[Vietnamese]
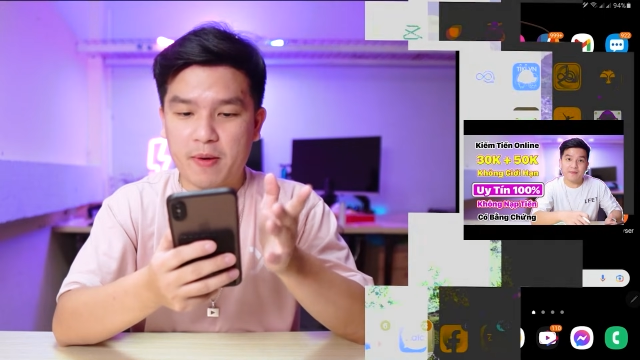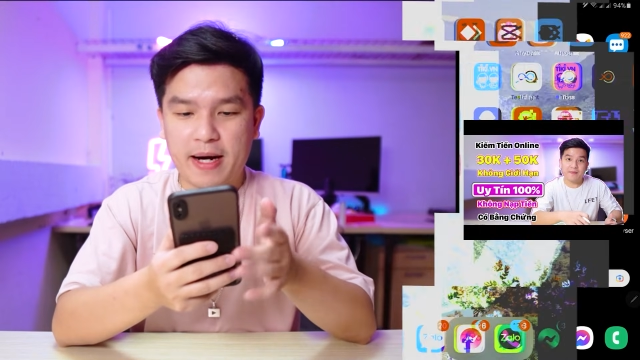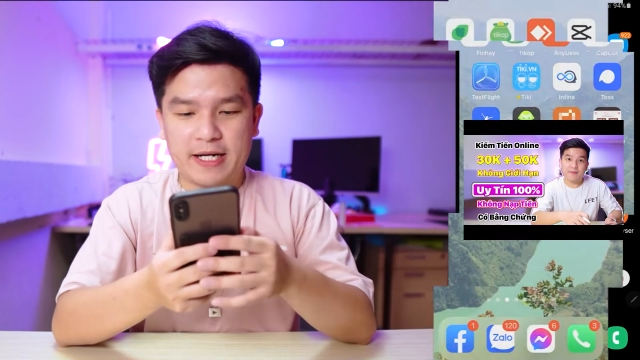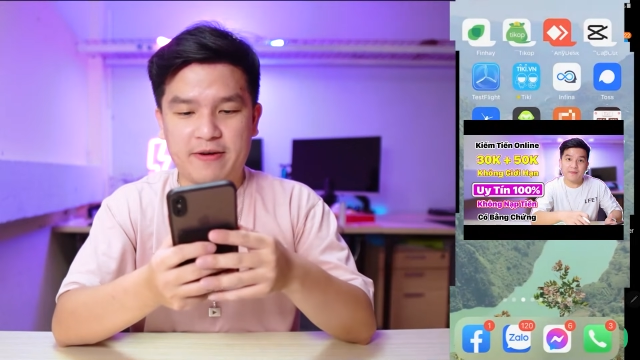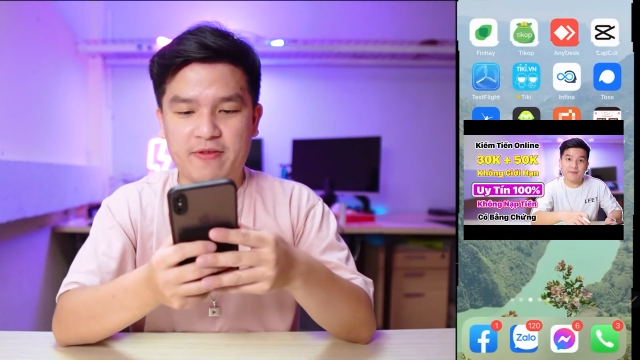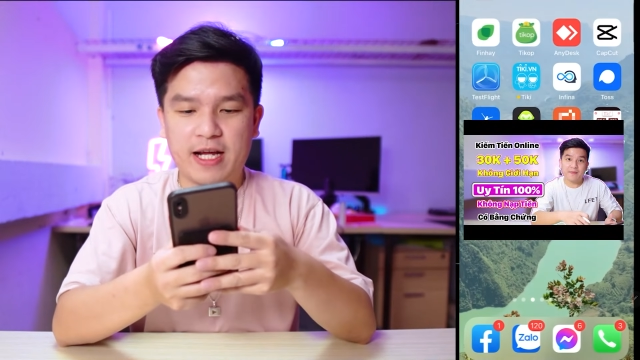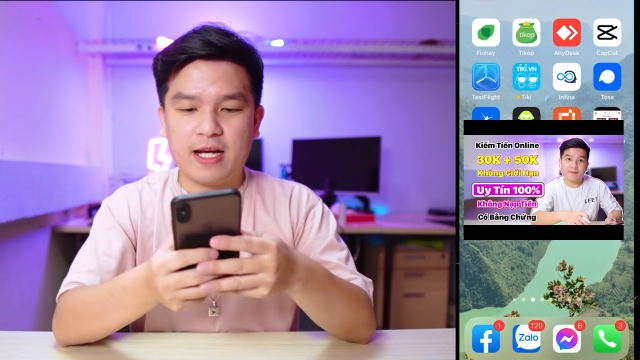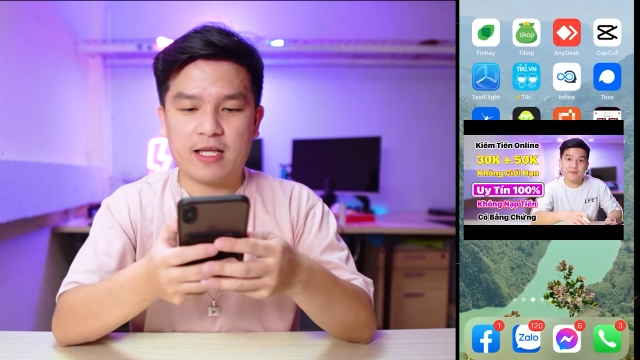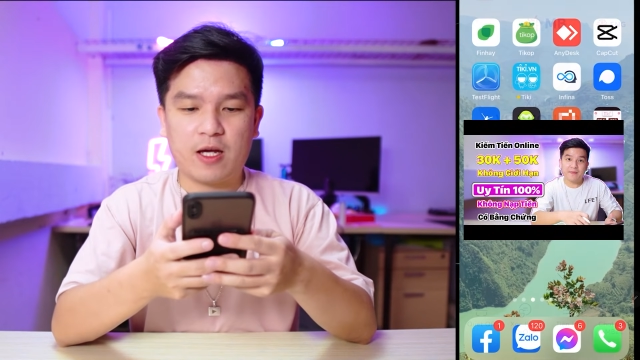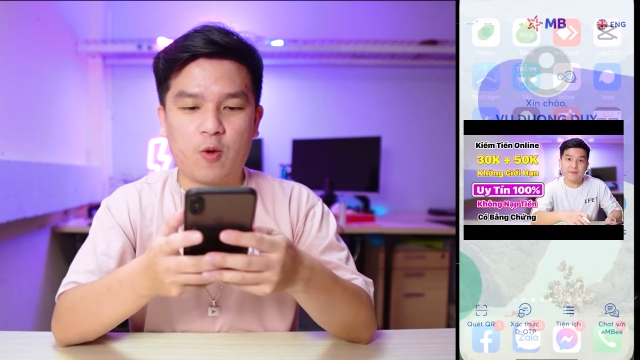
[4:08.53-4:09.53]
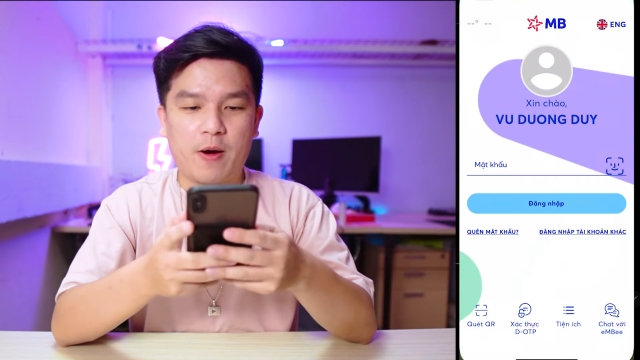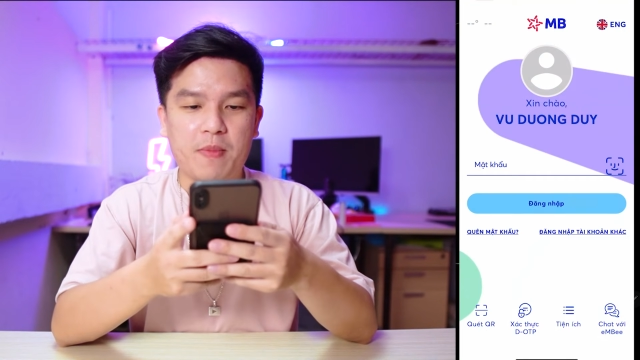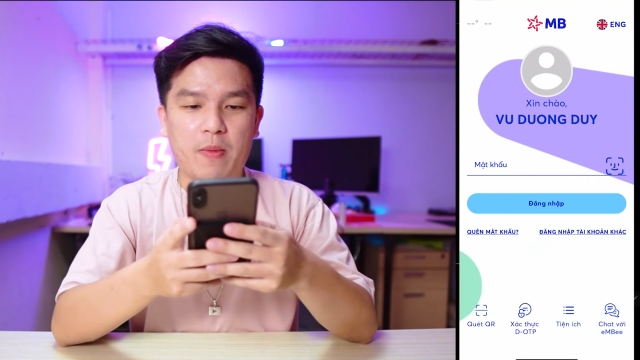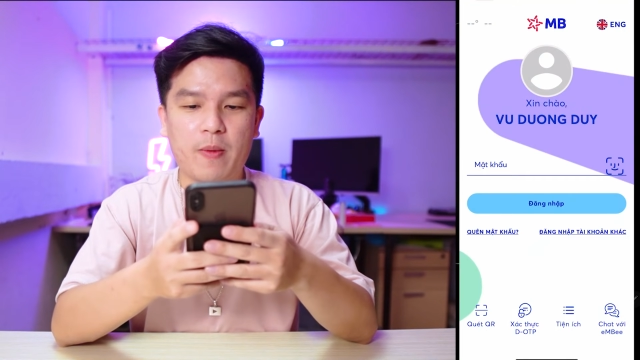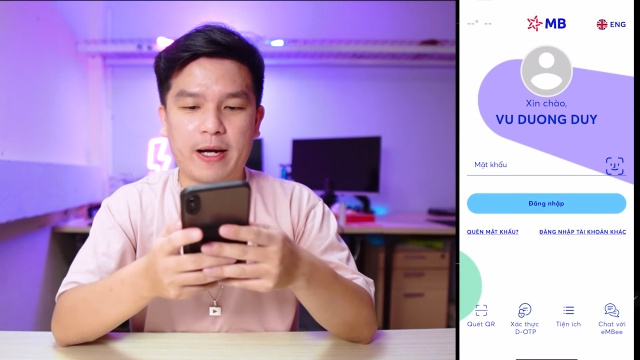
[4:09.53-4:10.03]
Bank và đây là tài khoản
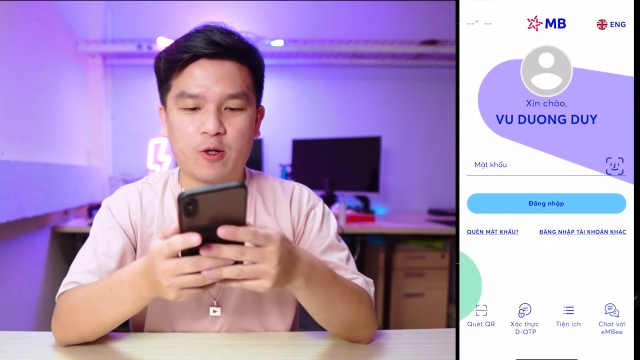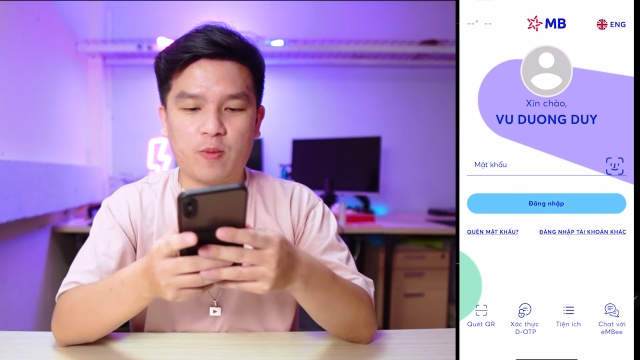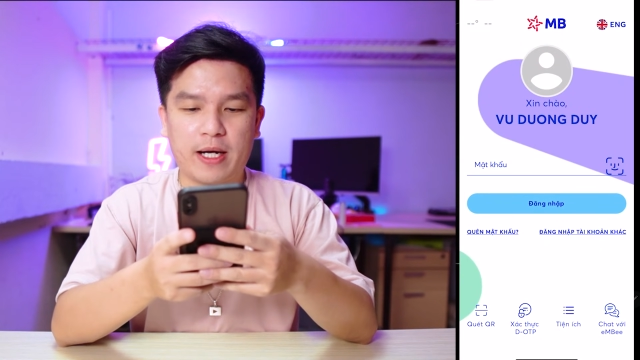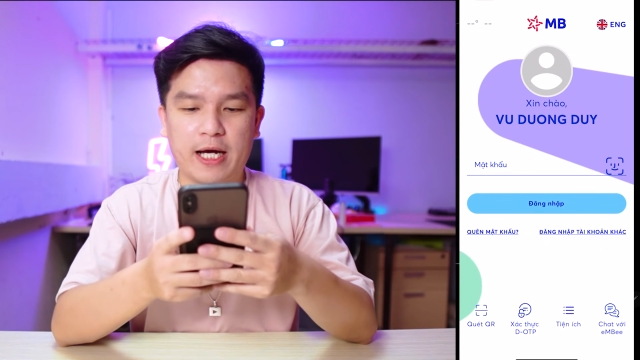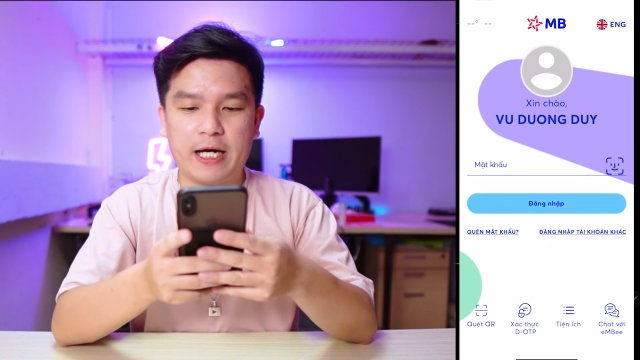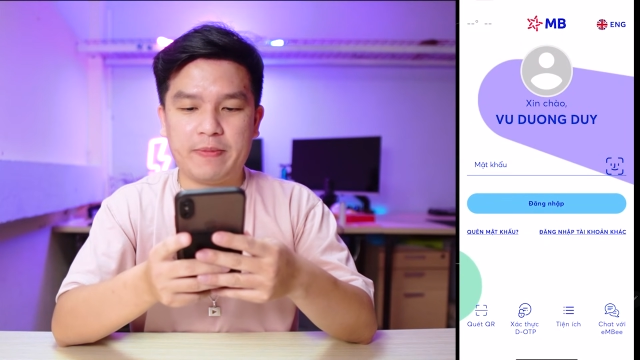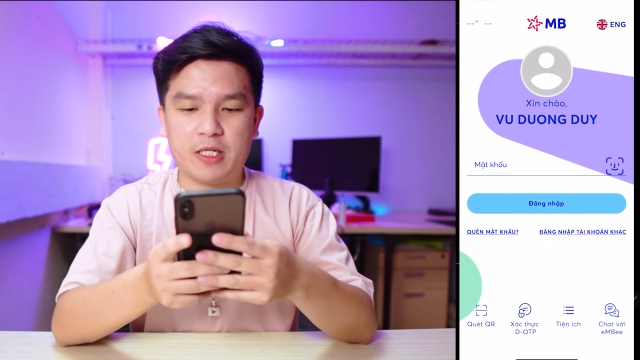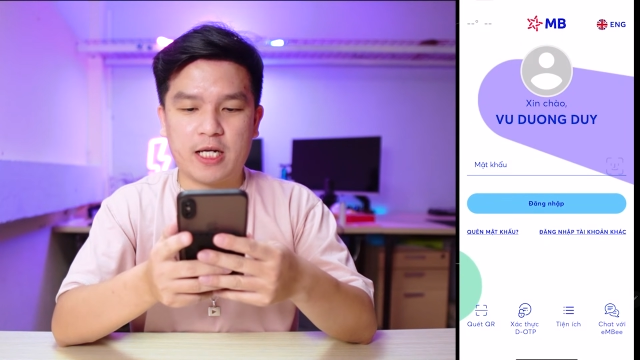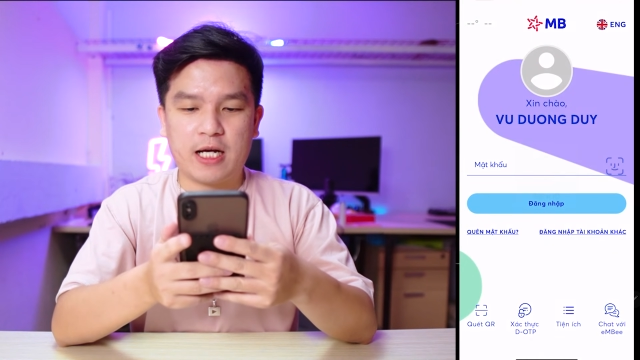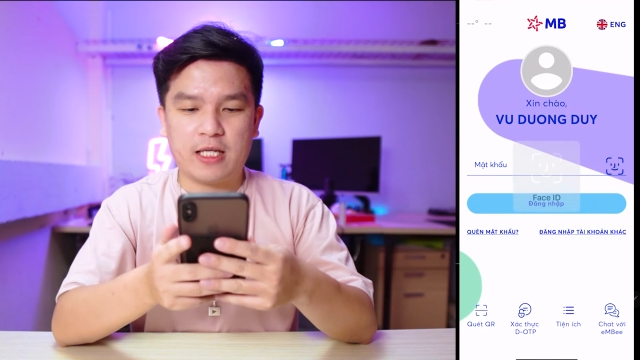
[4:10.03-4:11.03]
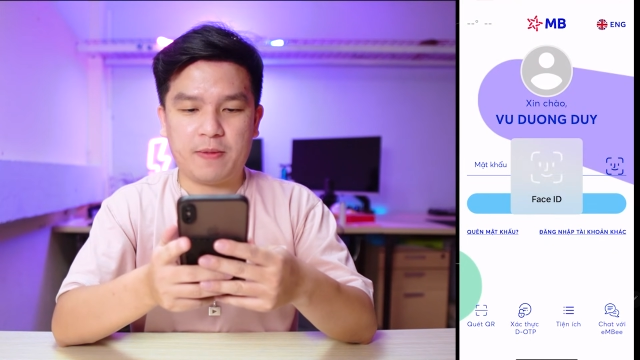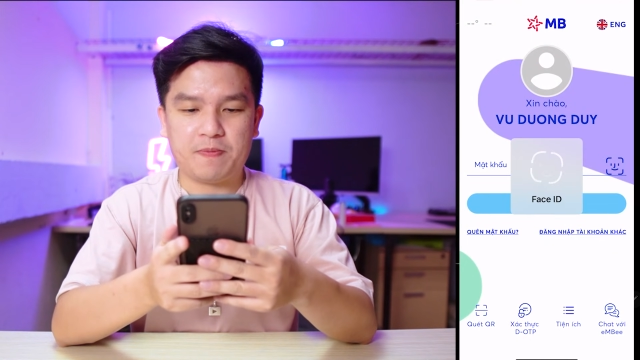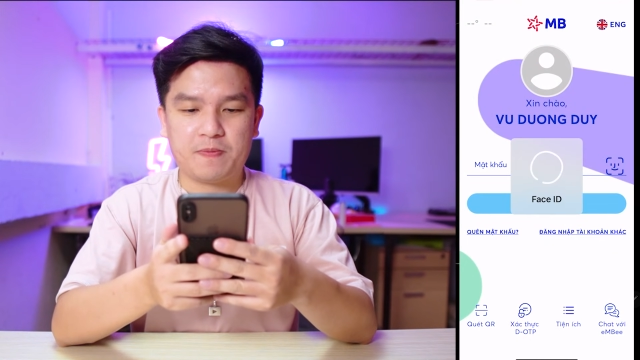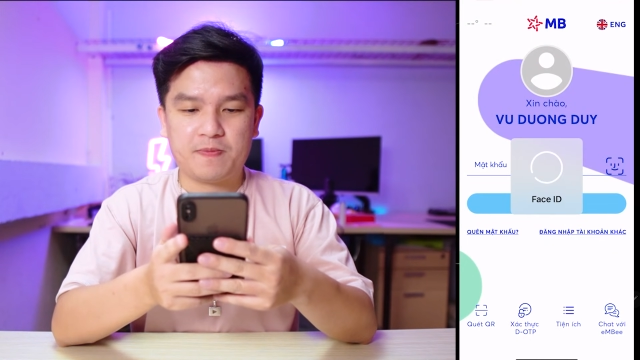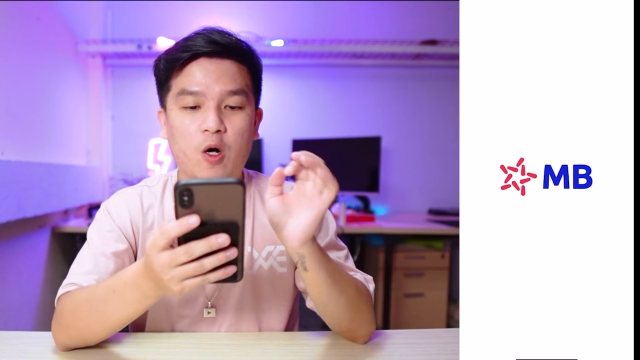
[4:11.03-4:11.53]
MB Bank của mình ha mình sẽ đăng nhập
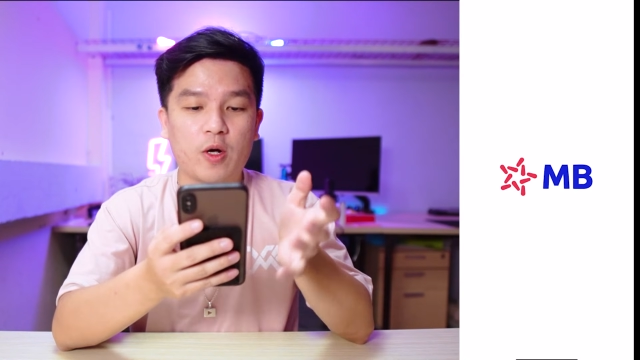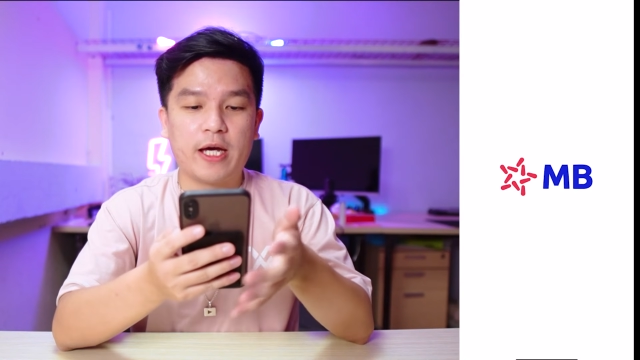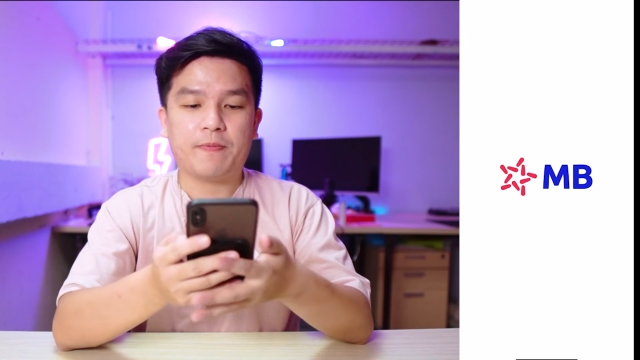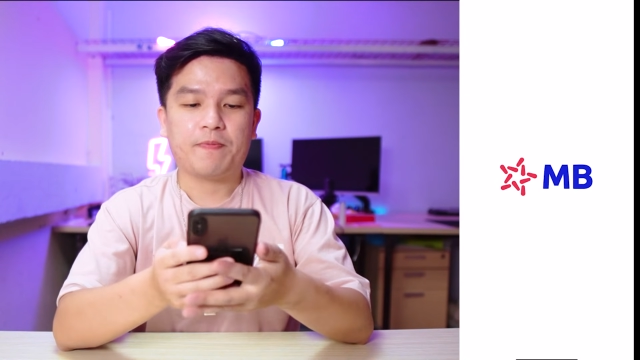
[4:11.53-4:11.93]
ok